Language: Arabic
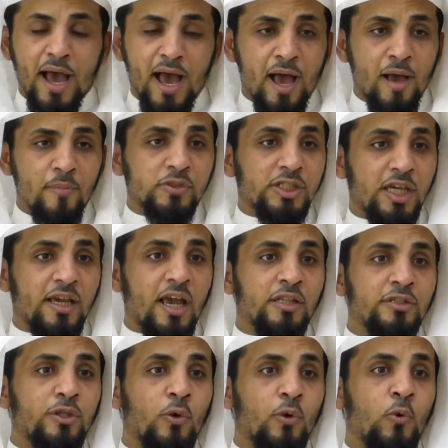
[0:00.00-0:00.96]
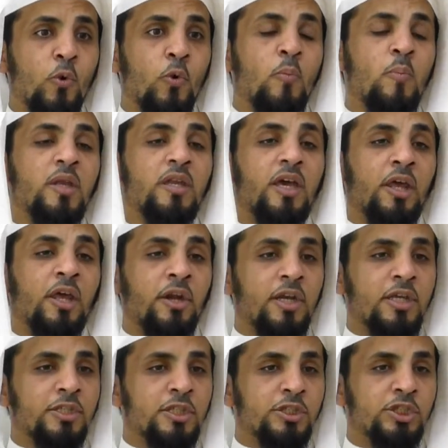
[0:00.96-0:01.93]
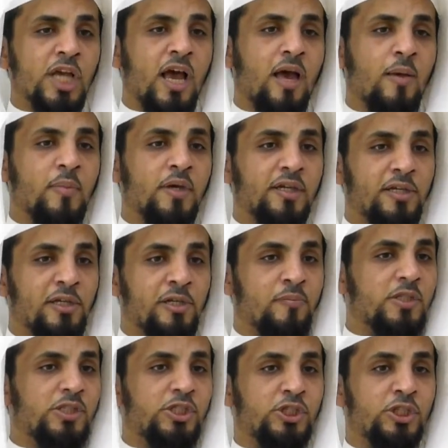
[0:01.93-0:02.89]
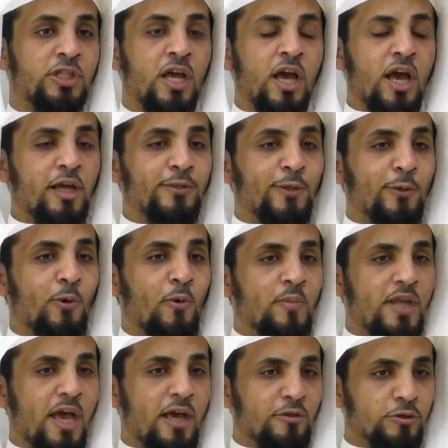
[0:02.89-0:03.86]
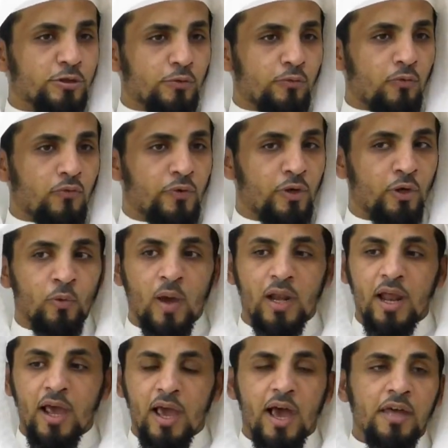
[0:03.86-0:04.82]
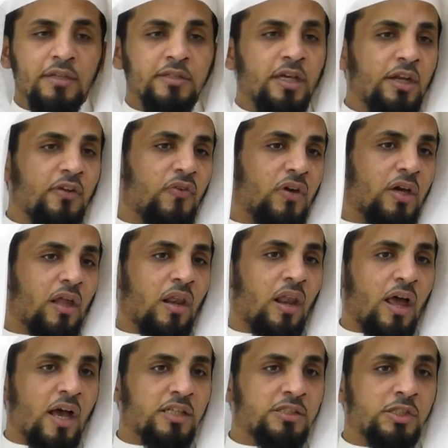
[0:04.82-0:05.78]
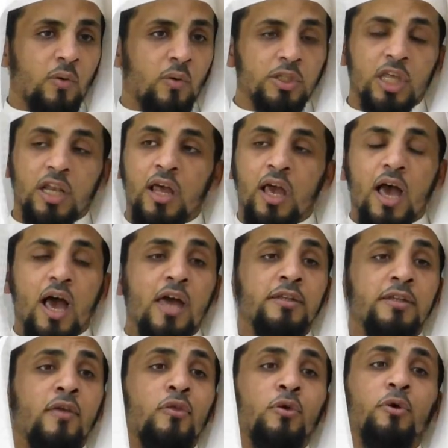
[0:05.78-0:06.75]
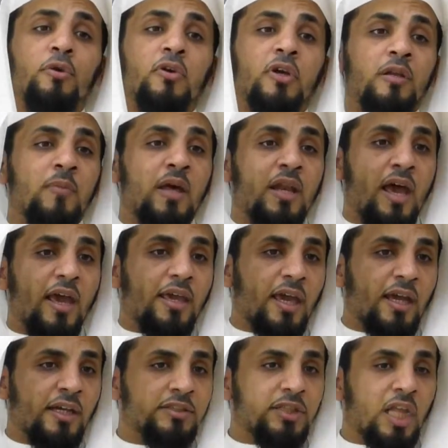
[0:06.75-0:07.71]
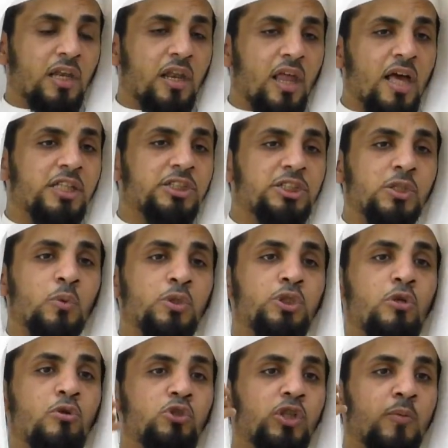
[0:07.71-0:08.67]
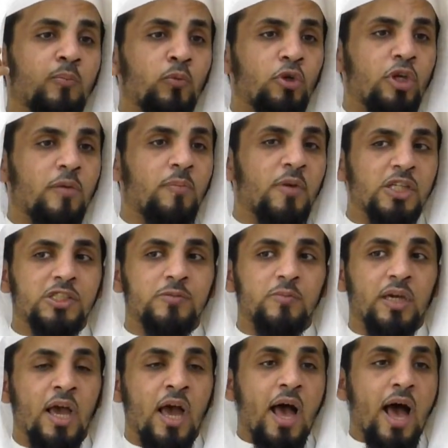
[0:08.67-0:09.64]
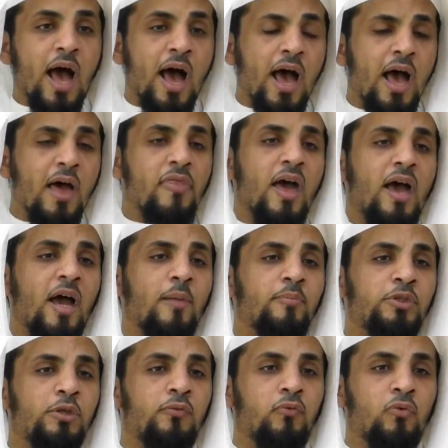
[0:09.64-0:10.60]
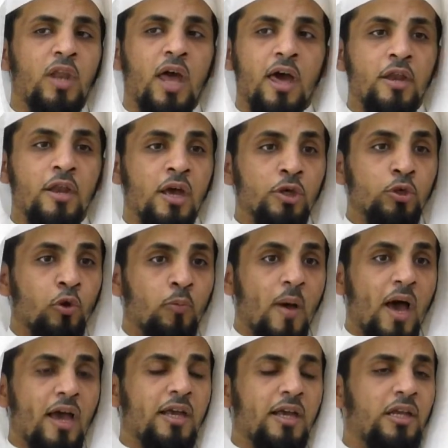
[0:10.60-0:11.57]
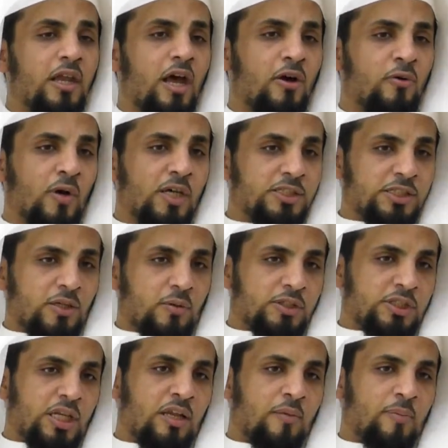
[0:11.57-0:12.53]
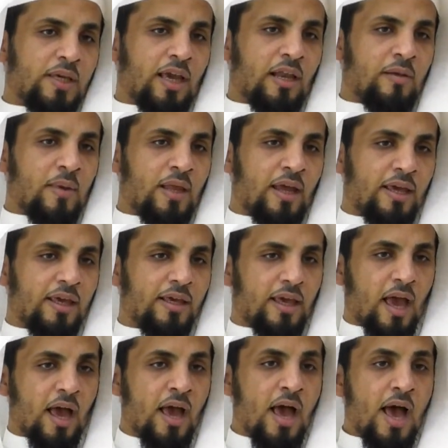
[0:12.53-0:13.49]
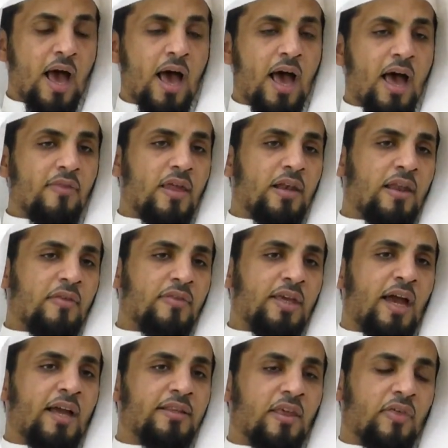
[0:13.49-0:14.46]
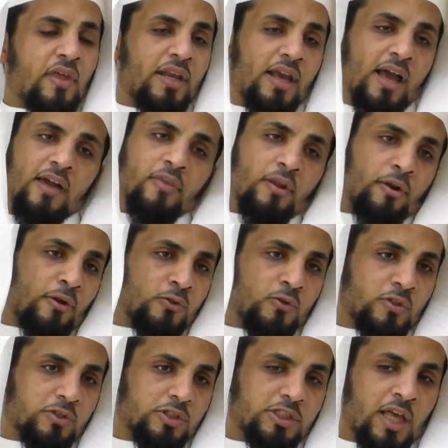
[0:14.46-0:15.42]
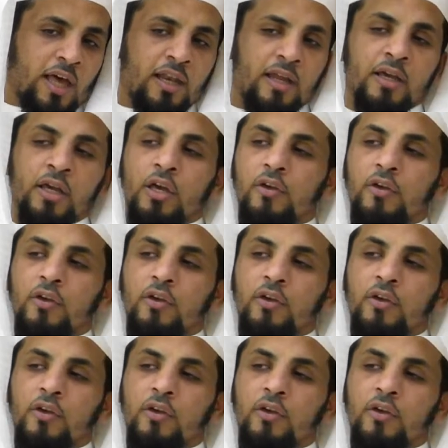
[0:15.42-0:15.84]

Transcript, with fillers: أهم شيء أن تكون من خريج الجامع المسجد أن تكون من أهل الصفوف الأول أن يعرفك الله عز وجل أن يذكرك الملائكة عند الله عز وجل يسمونك باسمك هذا هذا عبدي فلان يباهي الله عز وجل بك الملائكة هذا الذي حدث لهذا الرجل الصالح